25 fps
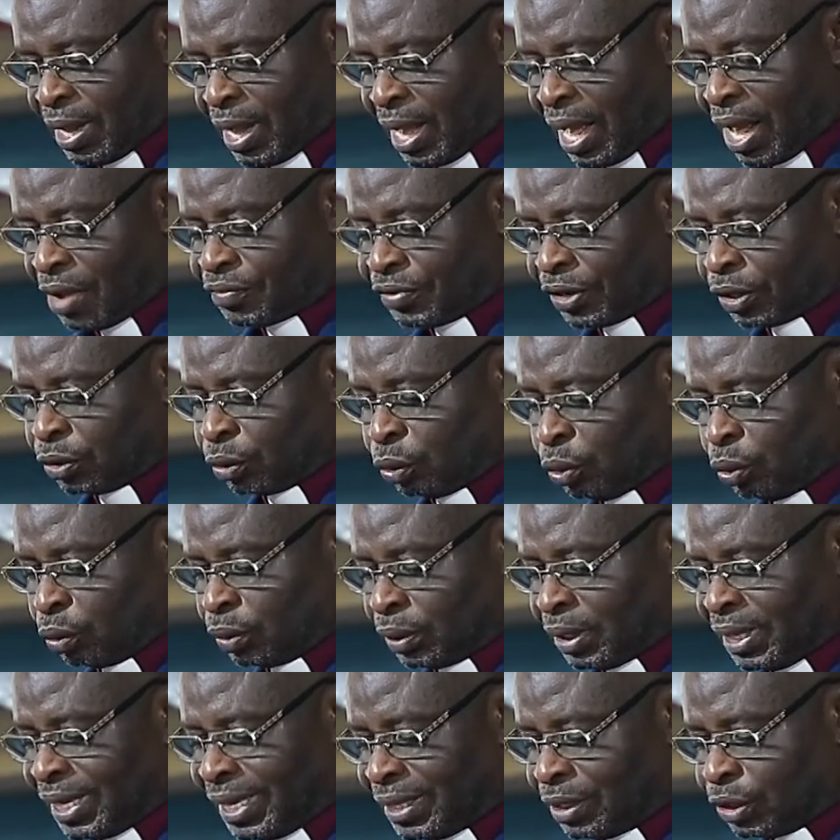avec toutes
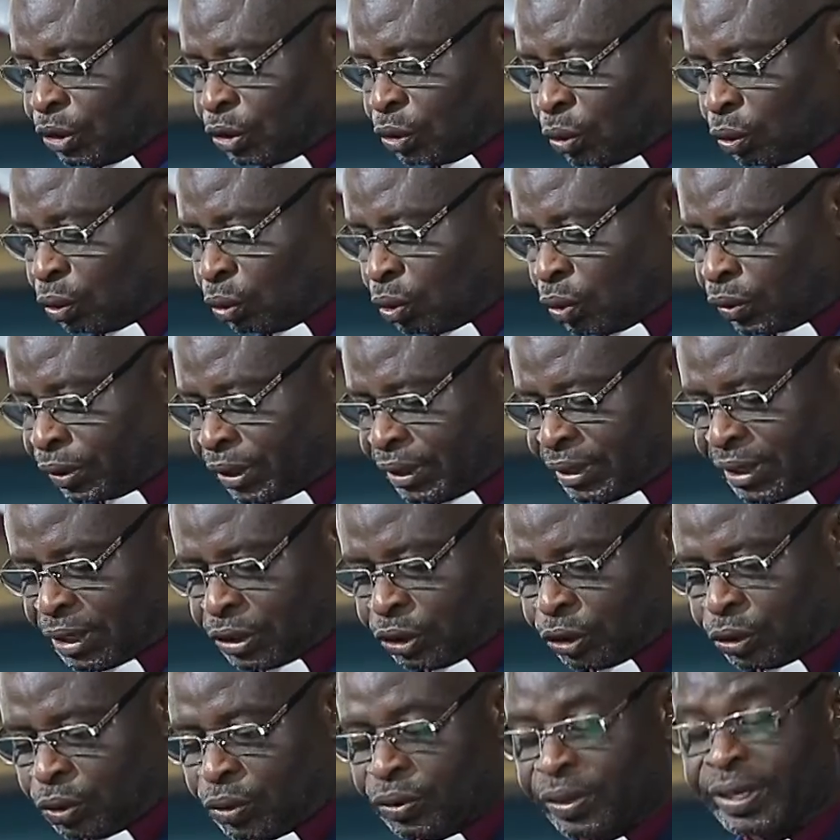les
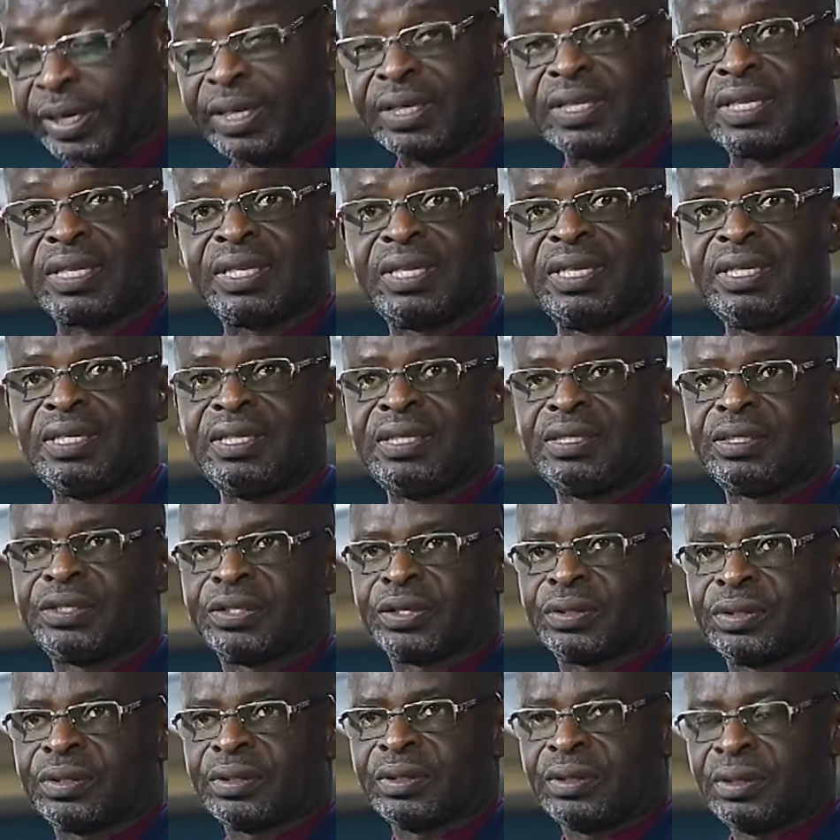autorisations requises
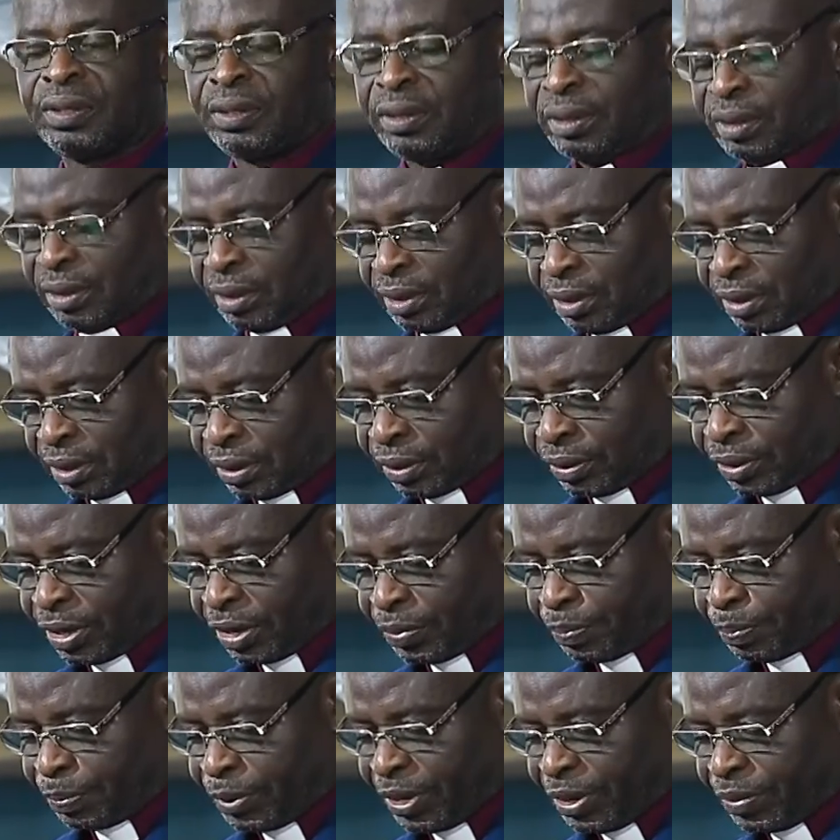
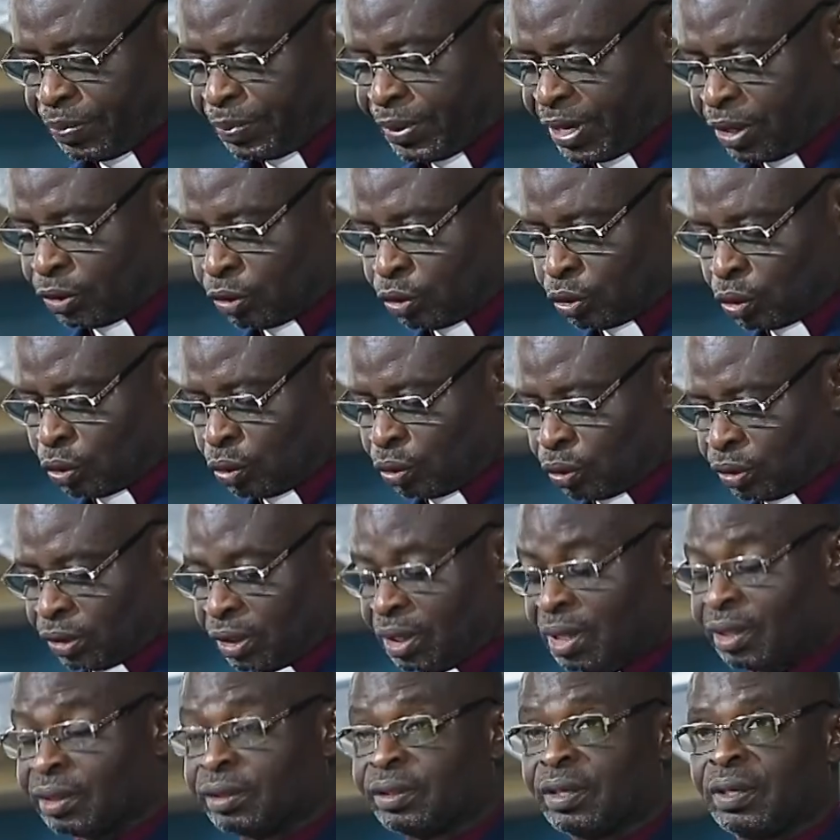depuis bientôt
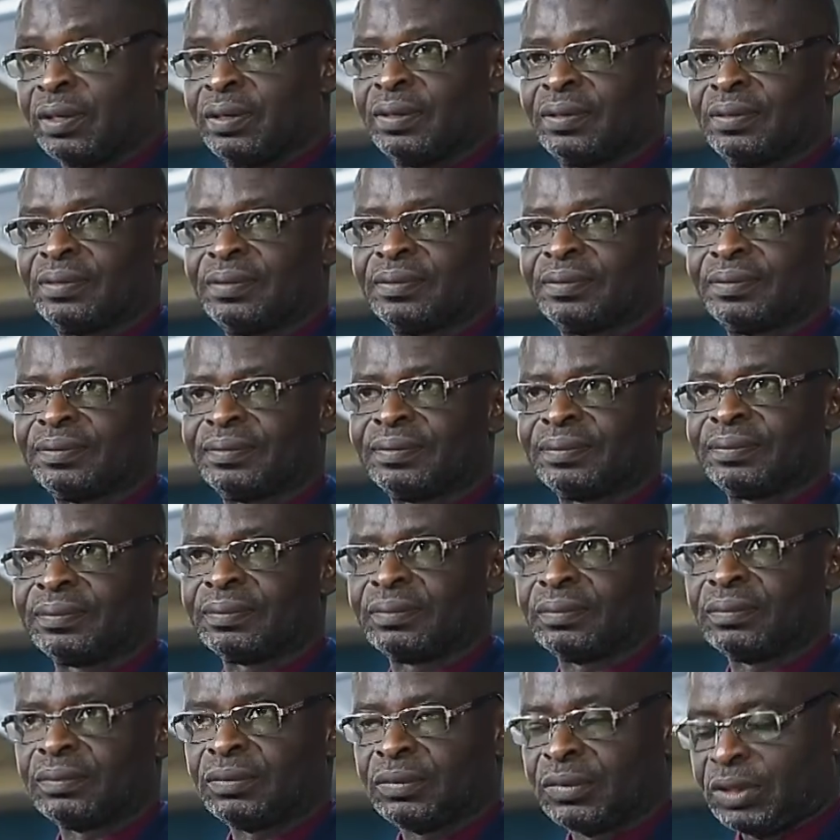30 ans.
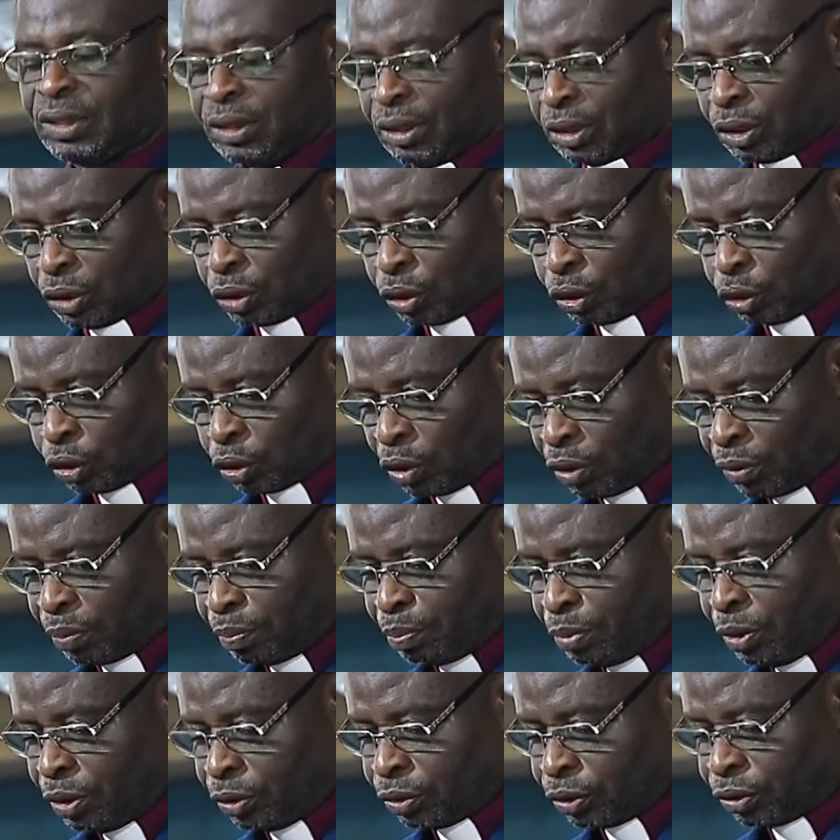Son
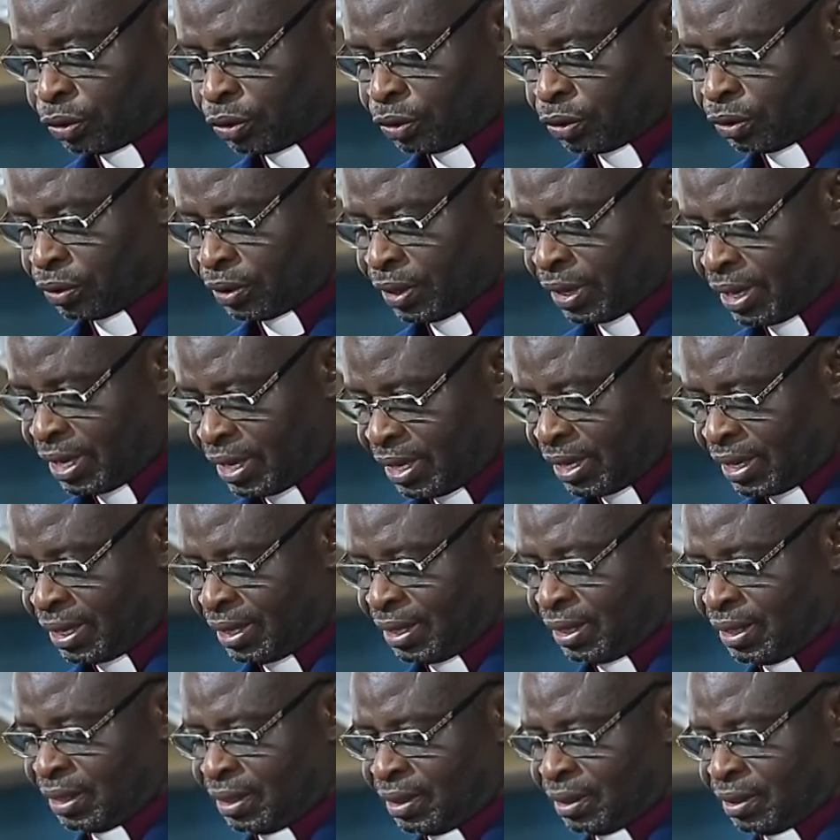but est,
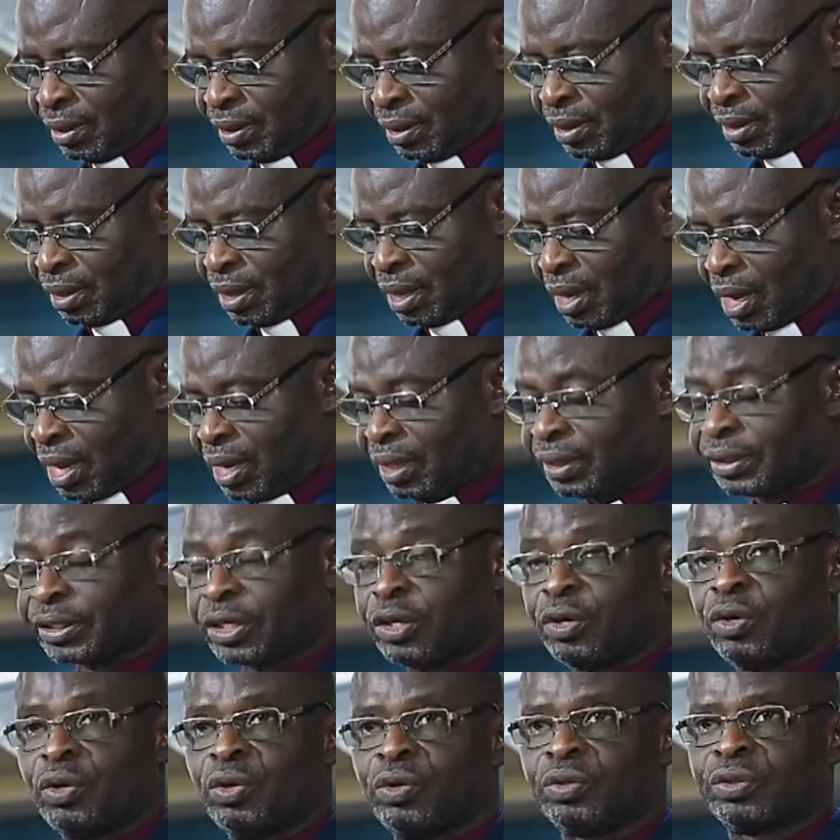entre
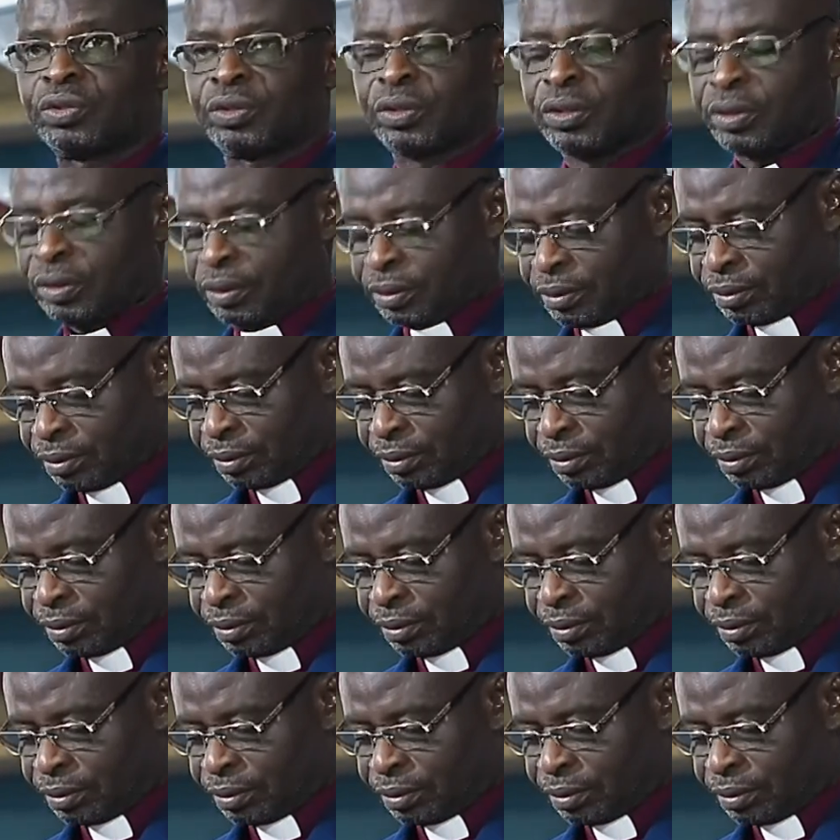autres,